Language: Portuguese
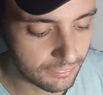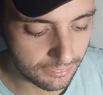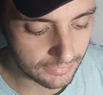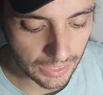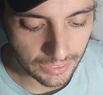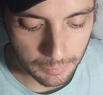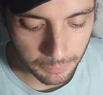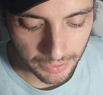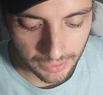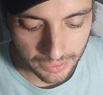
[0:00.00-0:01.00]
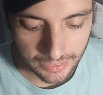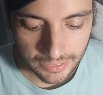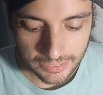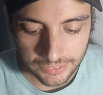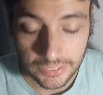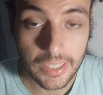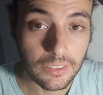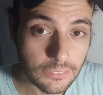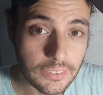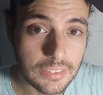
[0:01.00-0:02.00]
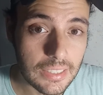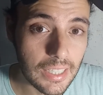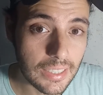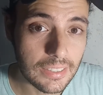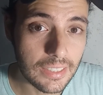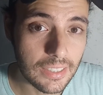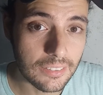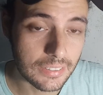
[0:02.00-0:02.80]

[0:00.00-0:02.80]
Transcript: não dá nem pra. E já é considerada, né?